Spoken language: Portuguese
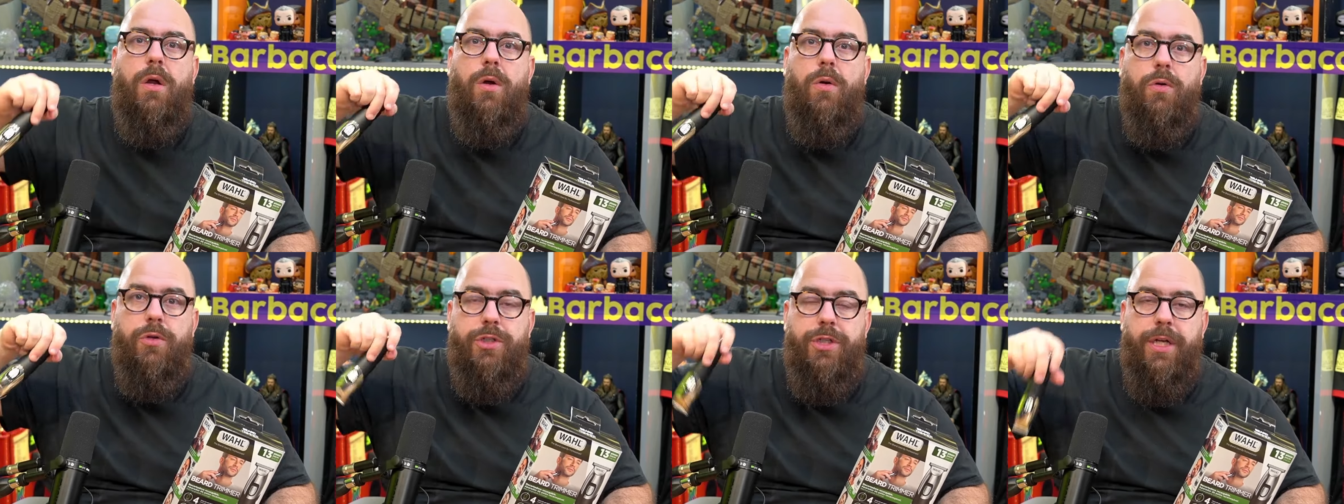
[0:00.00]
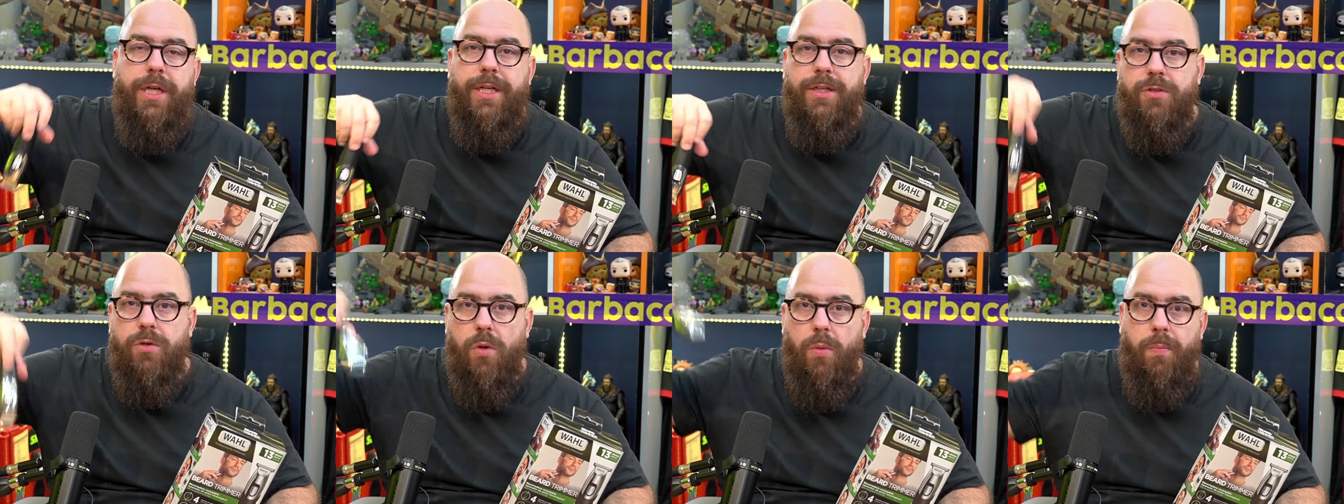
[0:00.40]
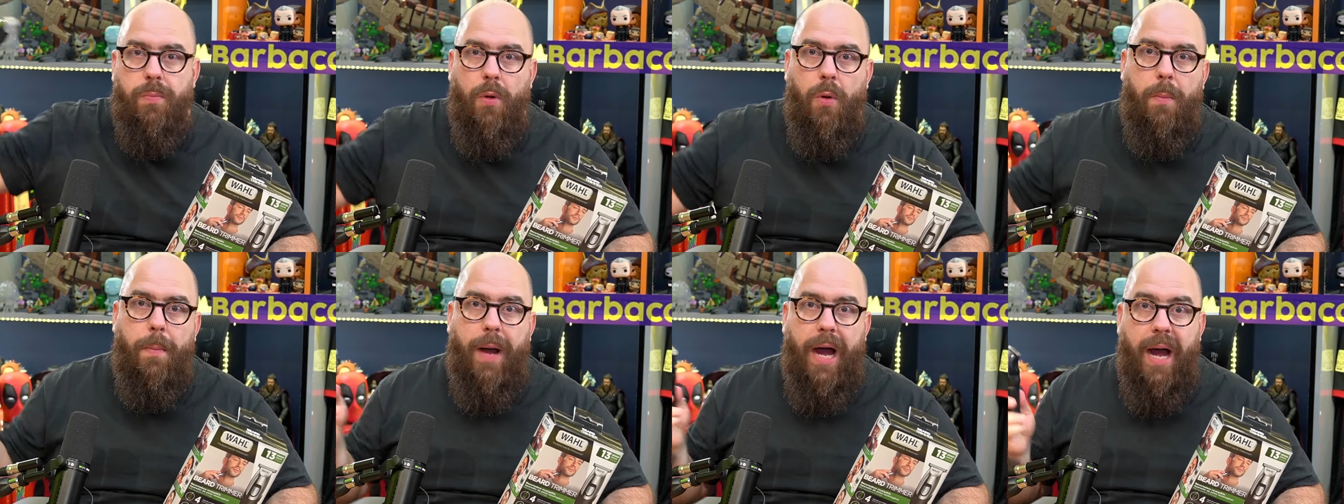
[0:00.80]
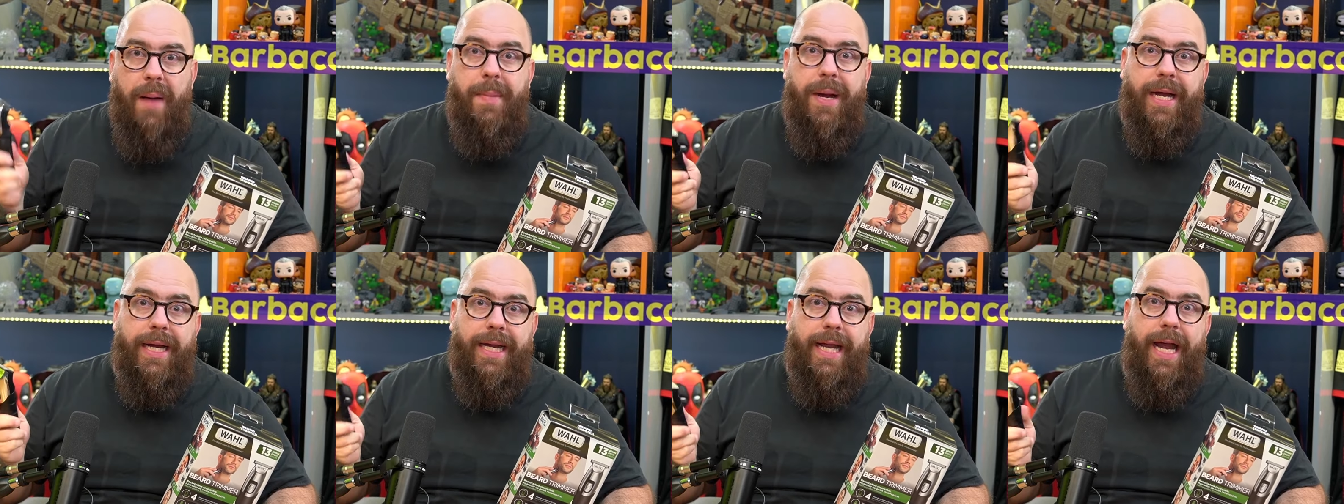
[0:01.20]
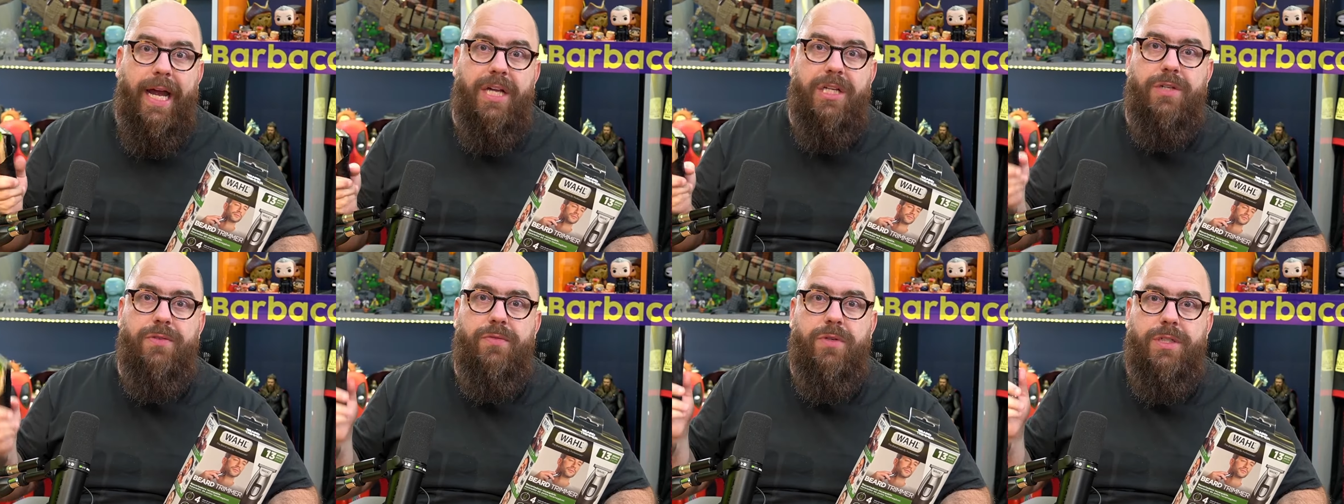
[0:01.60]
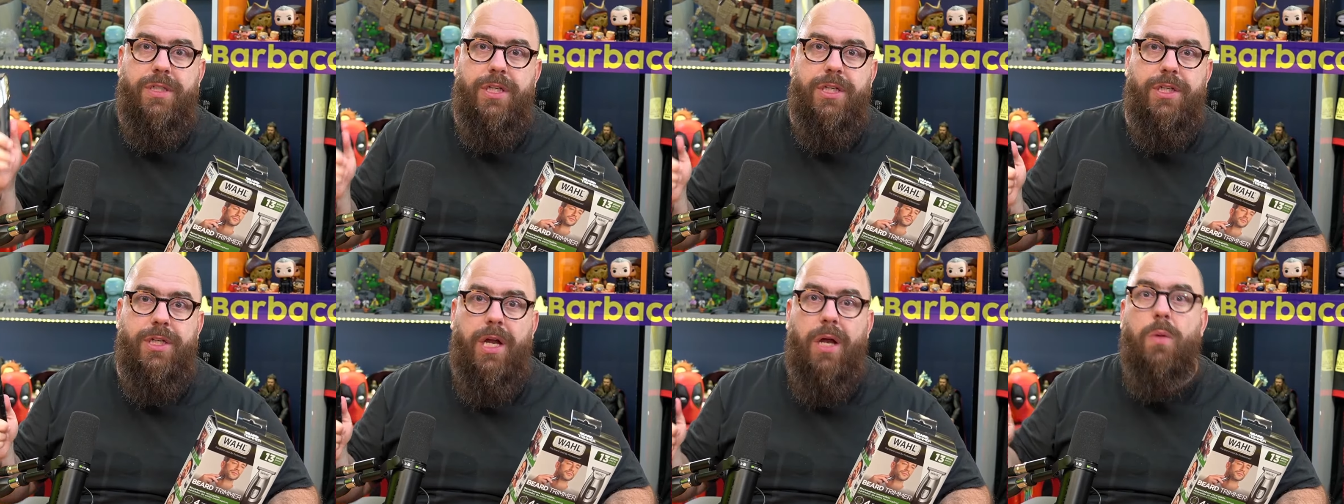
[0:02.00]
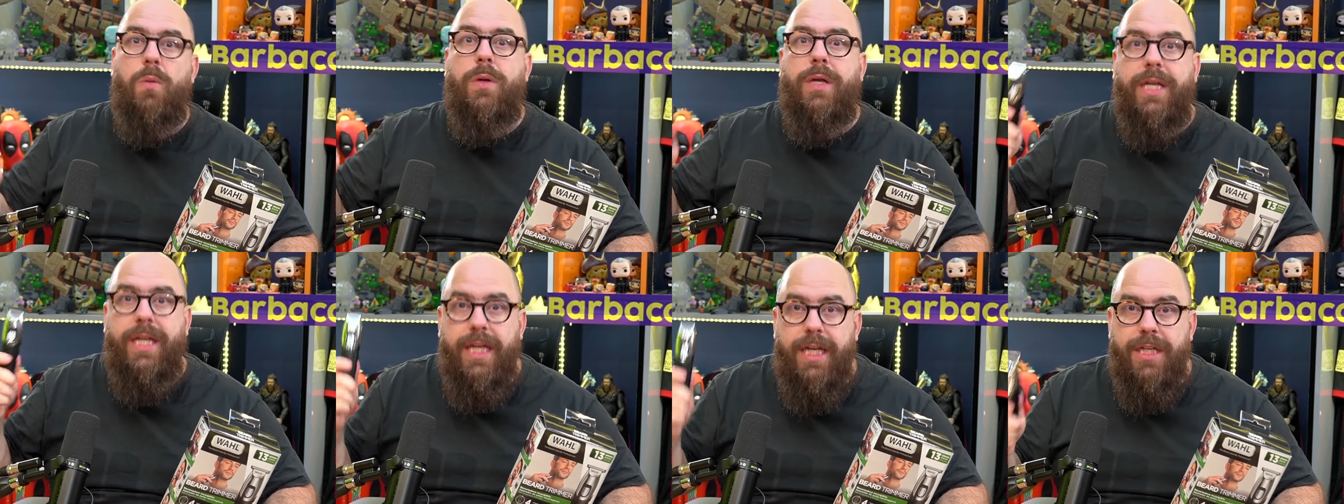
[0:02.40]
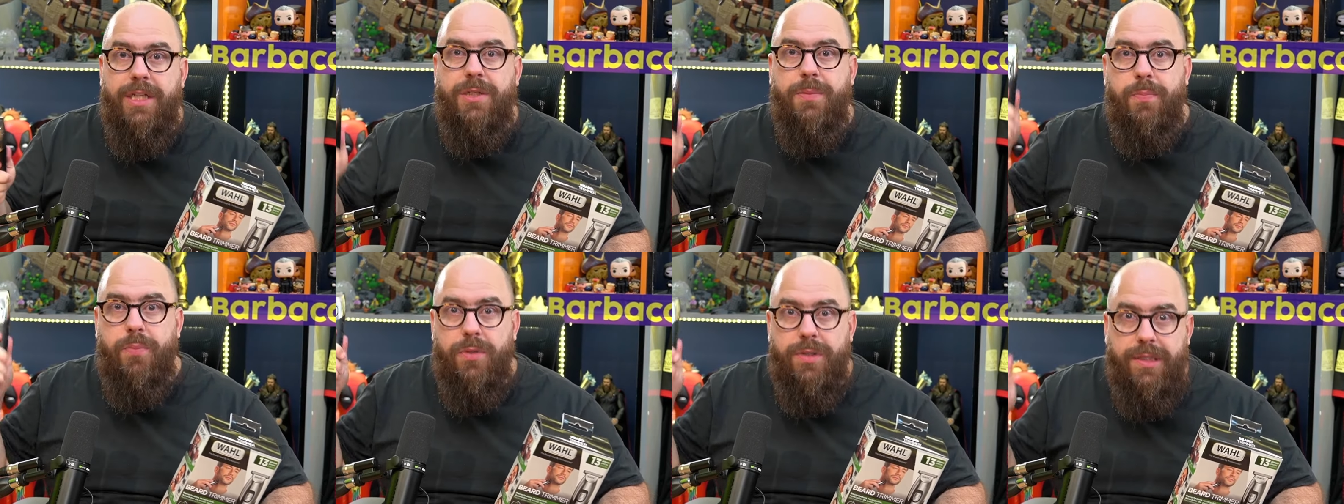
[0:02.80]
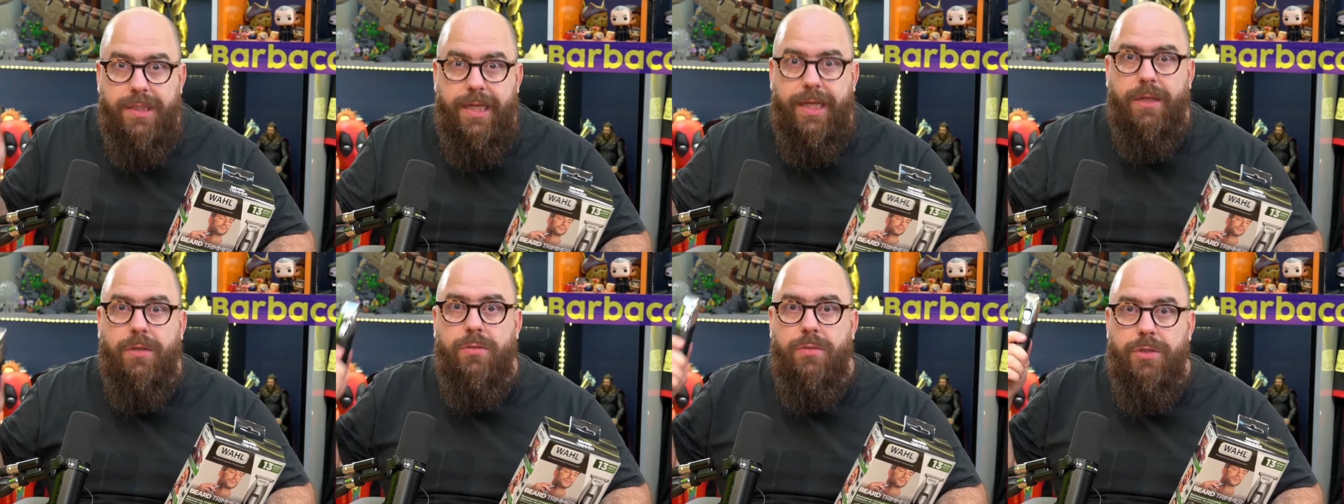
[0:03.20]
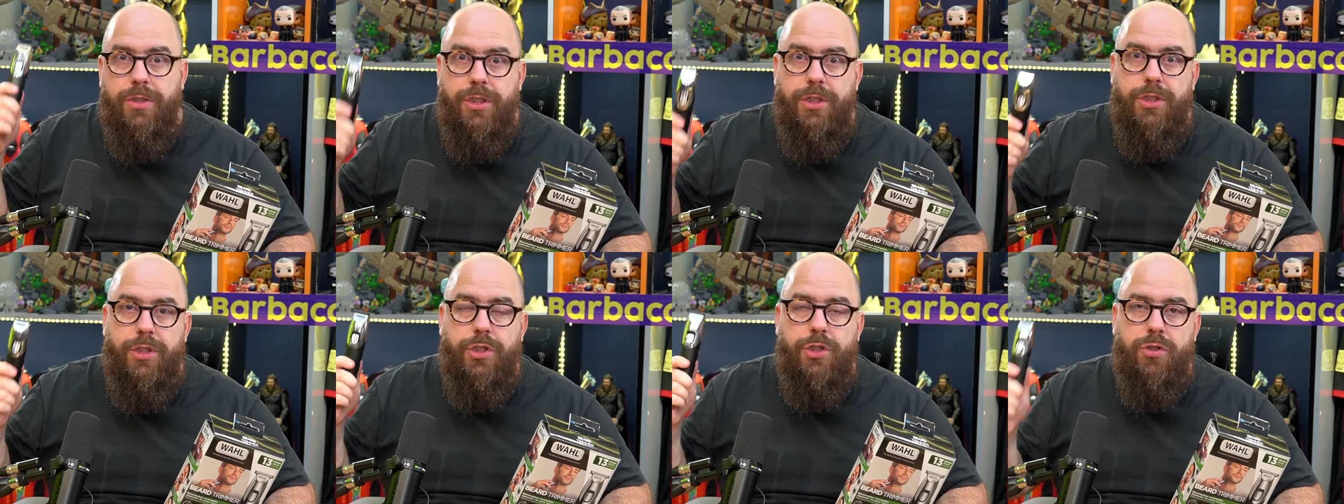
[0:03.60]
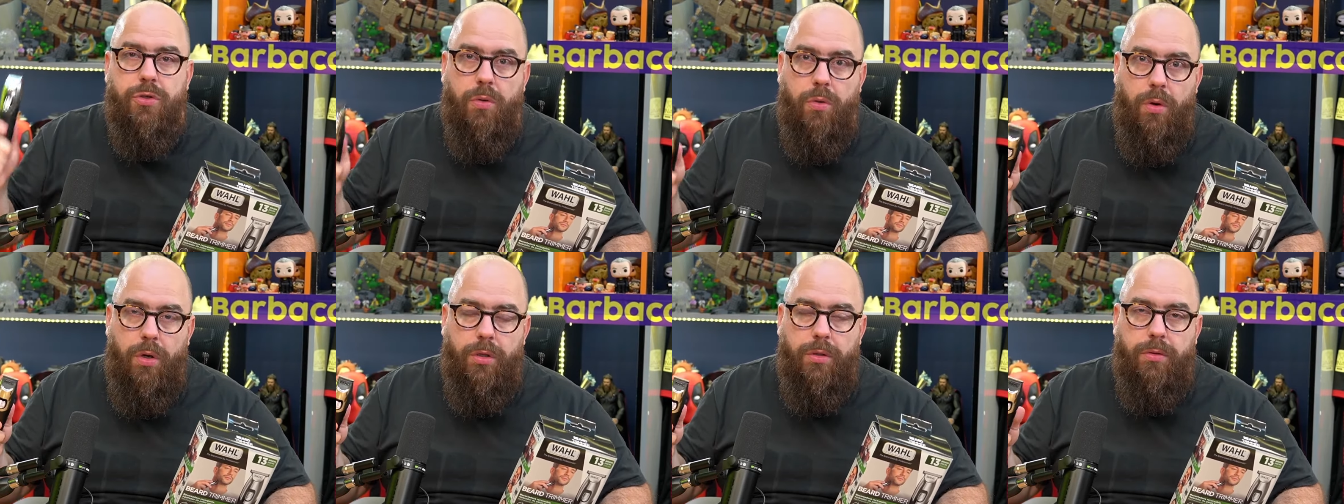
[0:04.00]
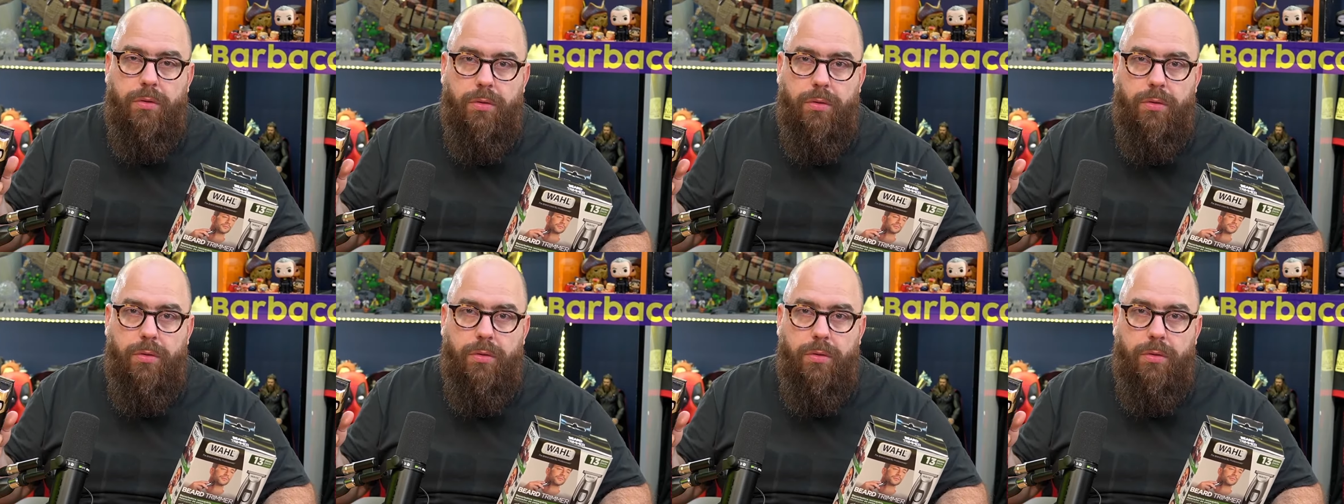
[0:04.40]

Utiliza o cupom BARBACAST e vocês ganham 15% de desconto.